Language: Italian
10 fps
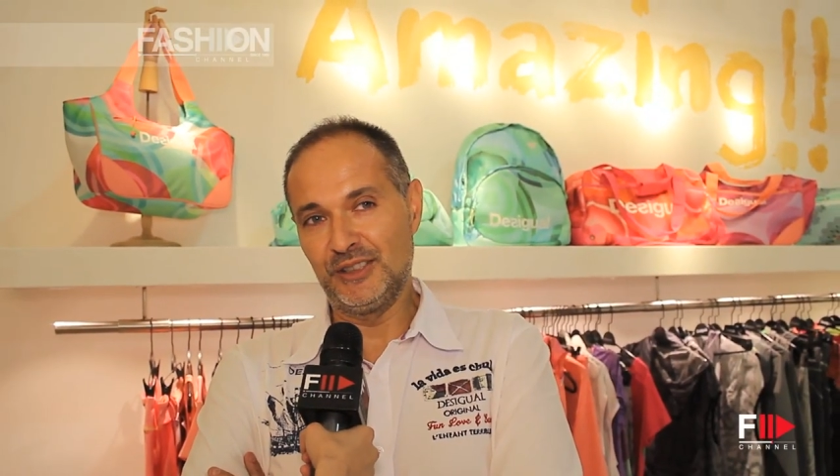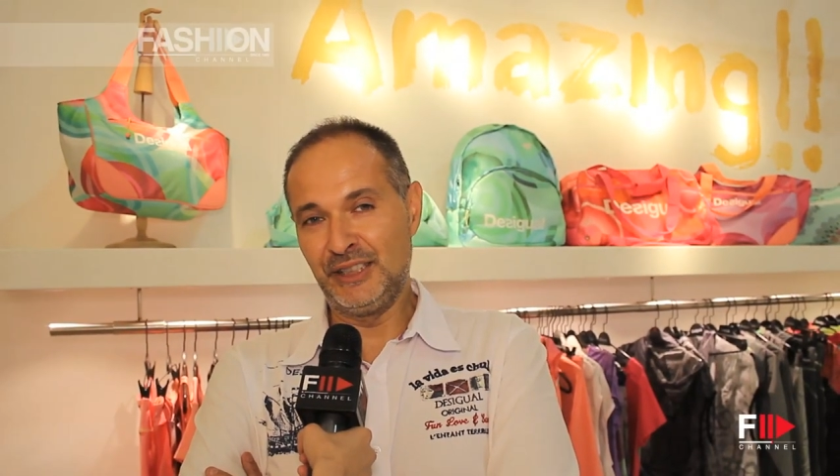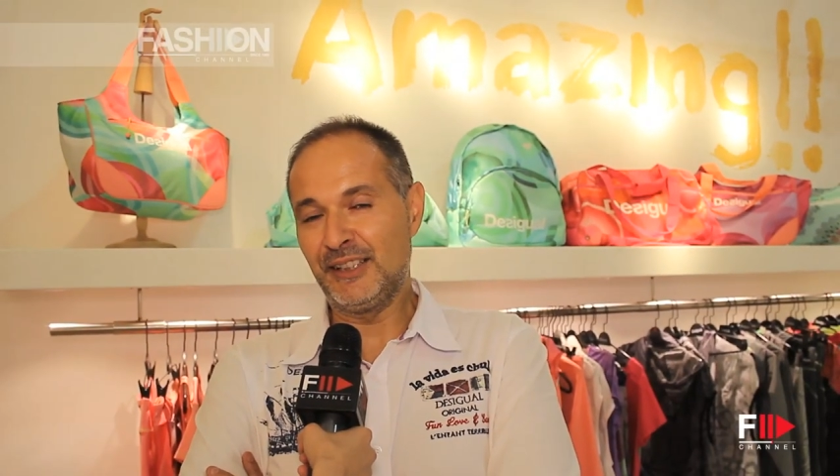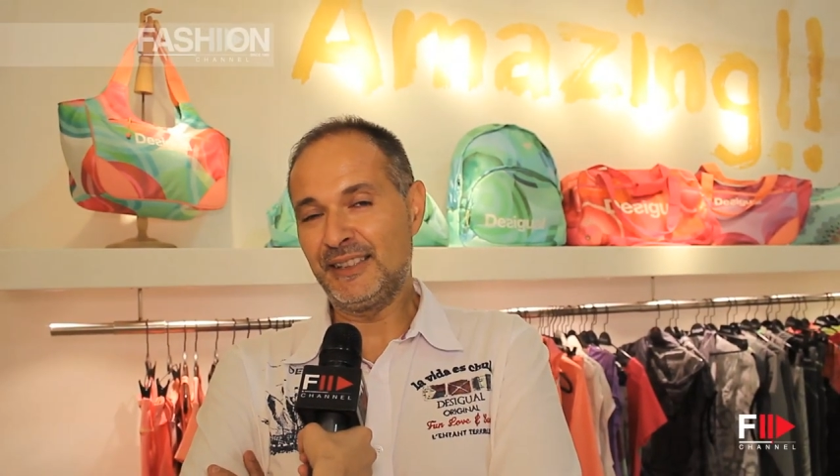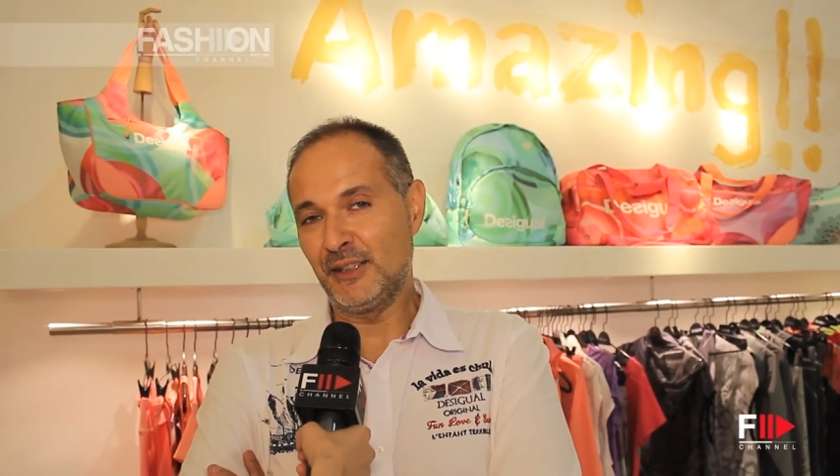
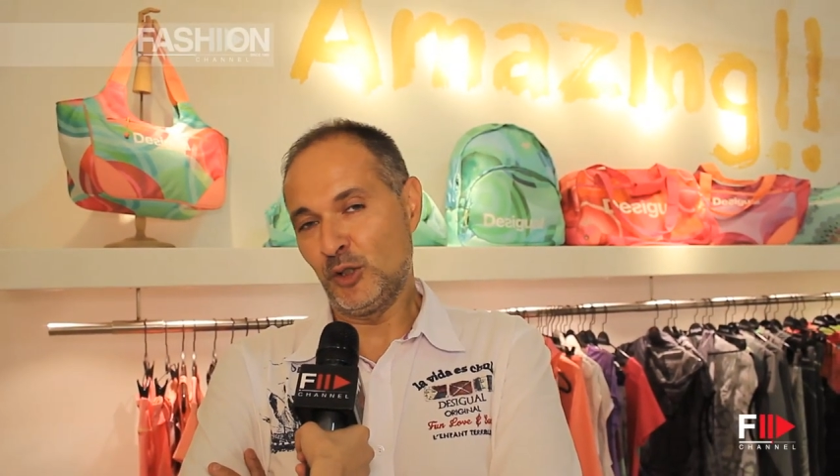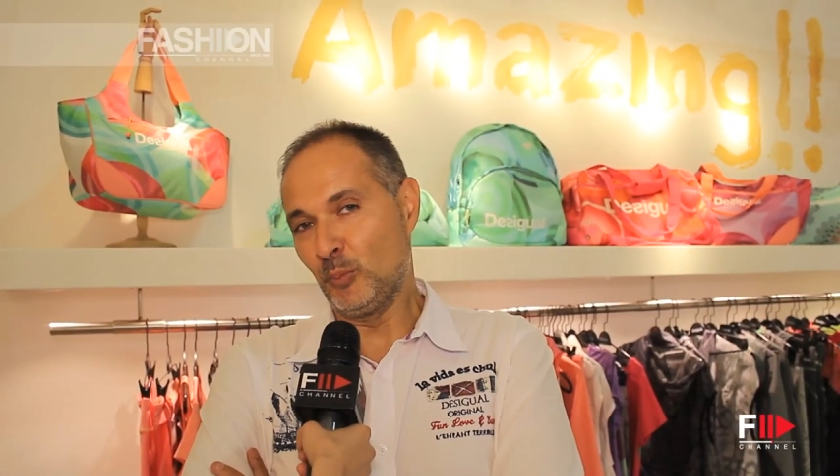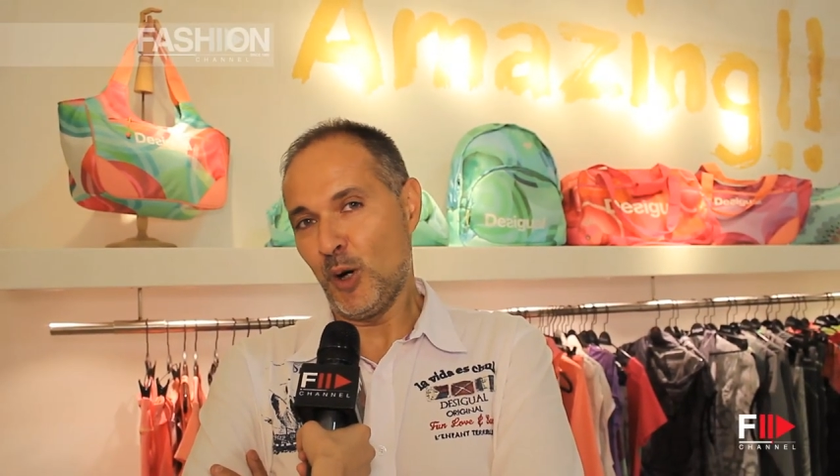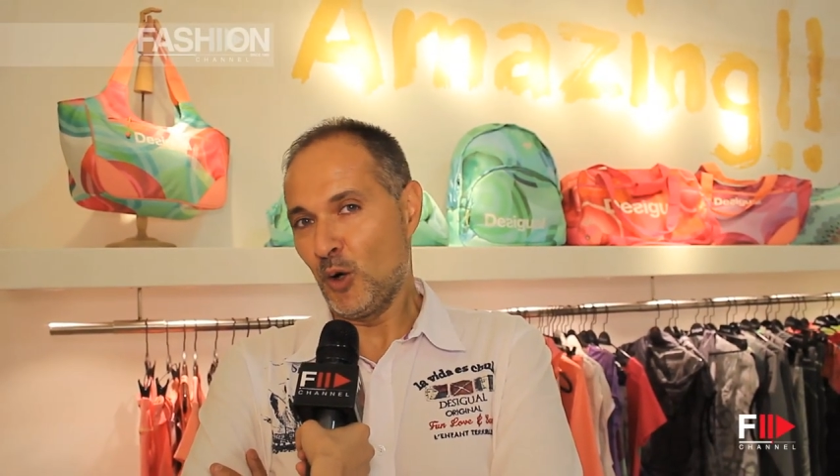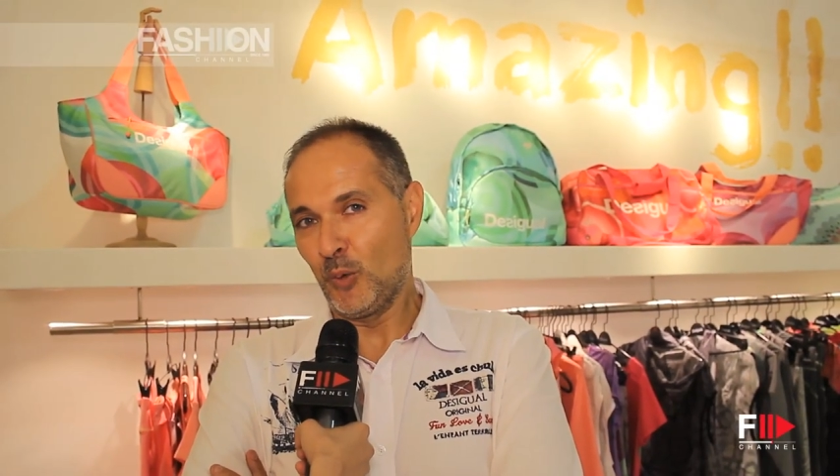divertirsi un
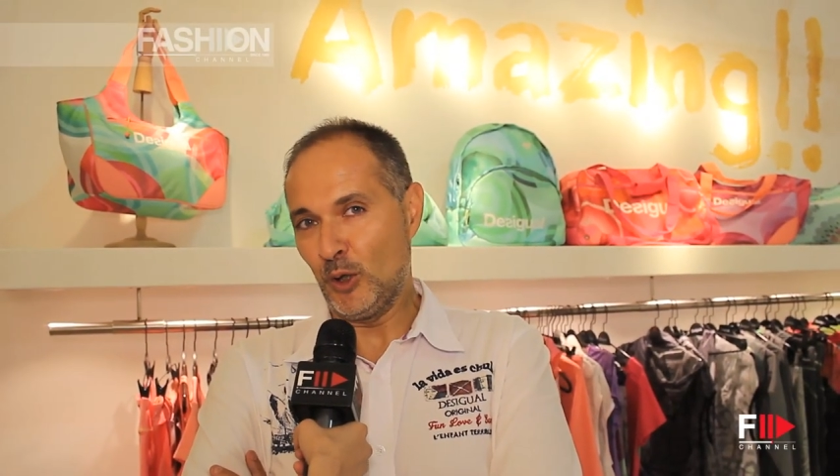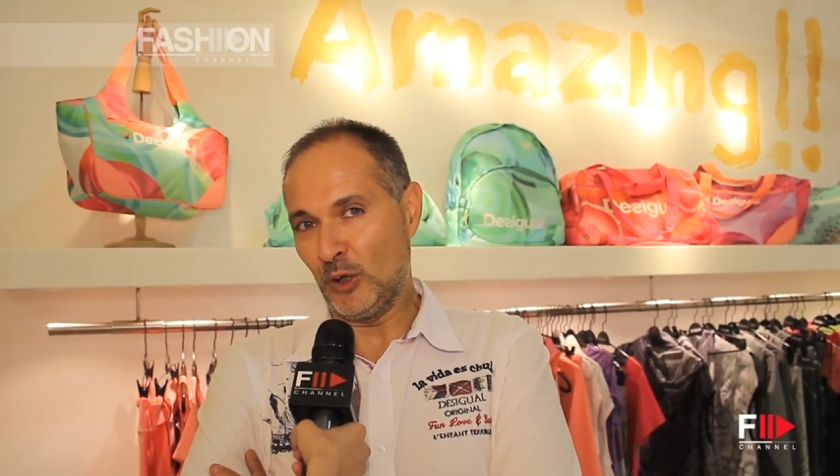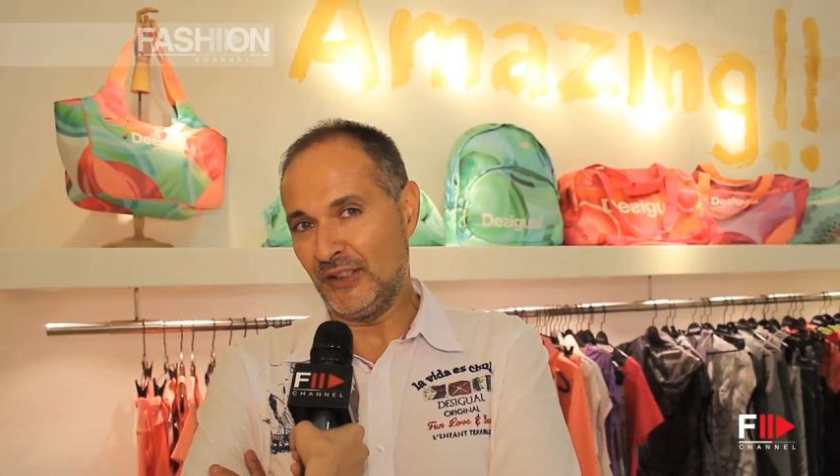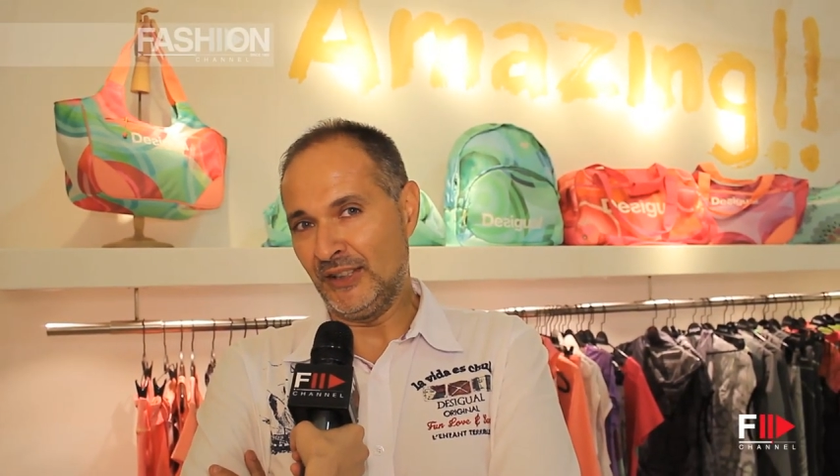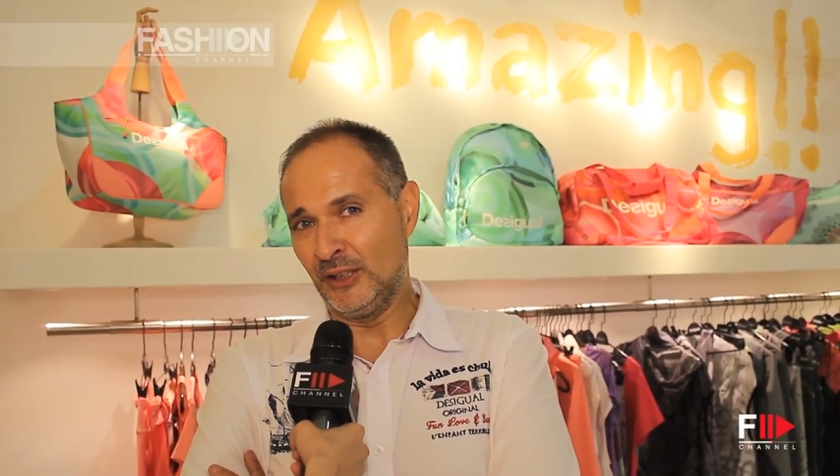po' con quello
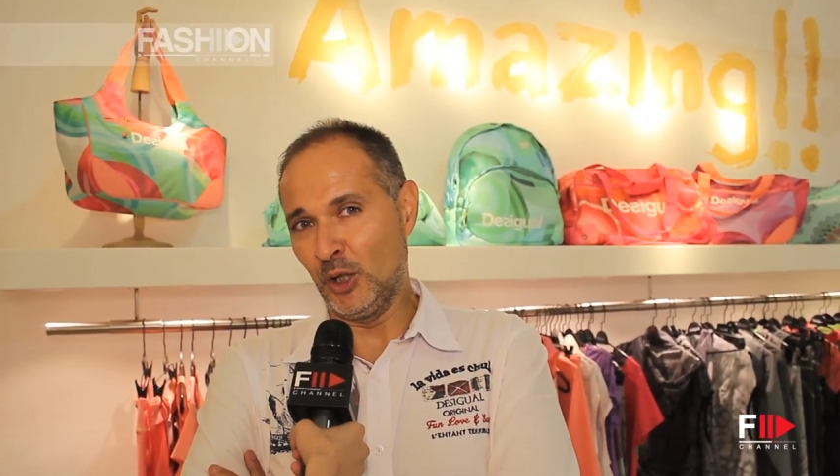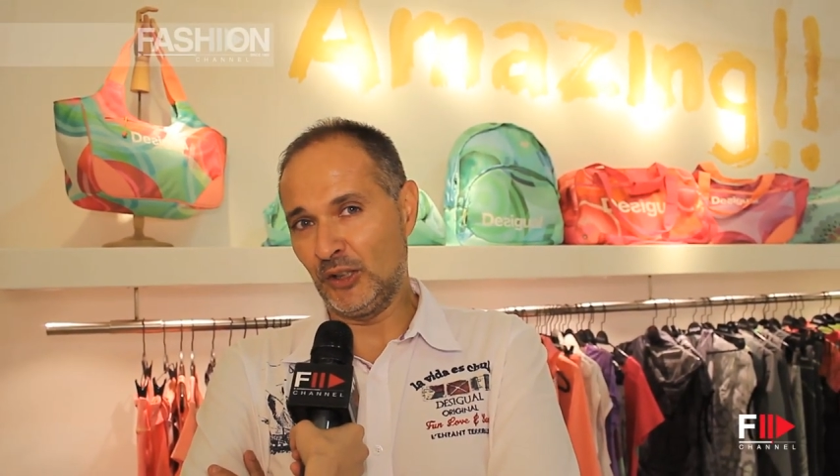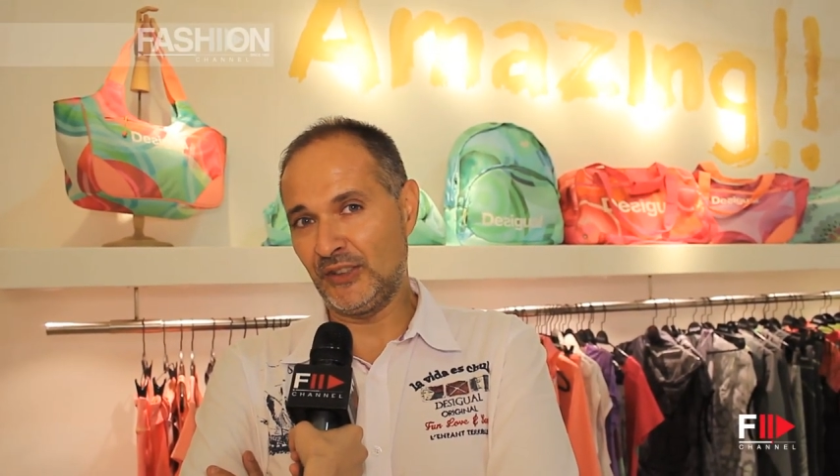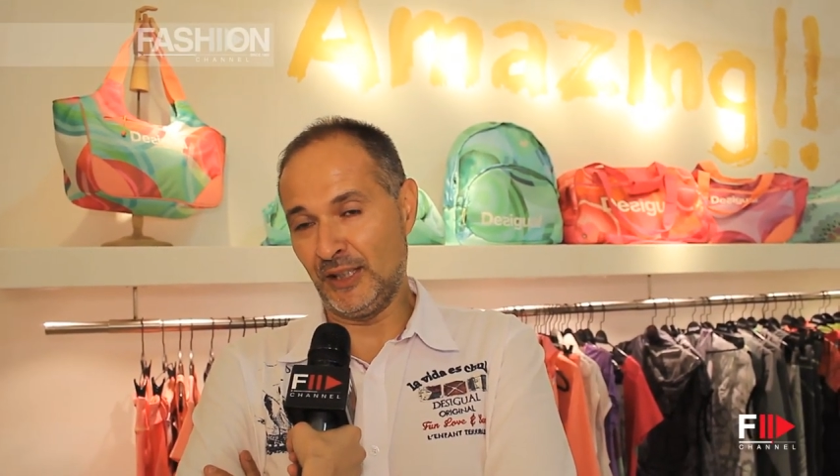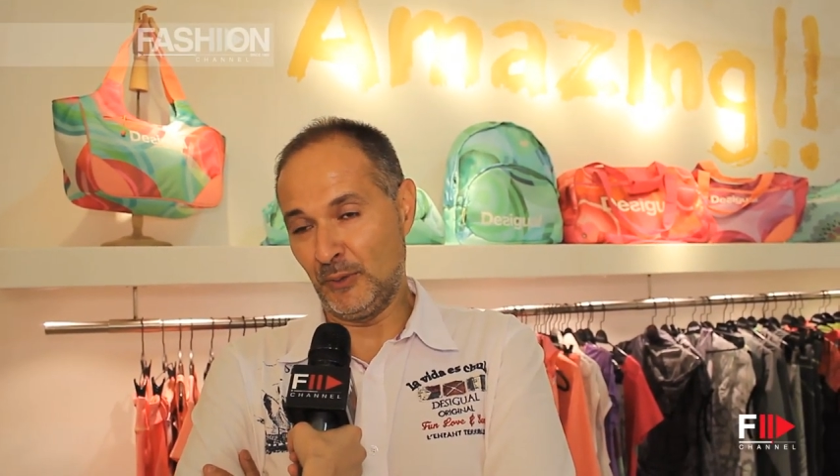che si indossa,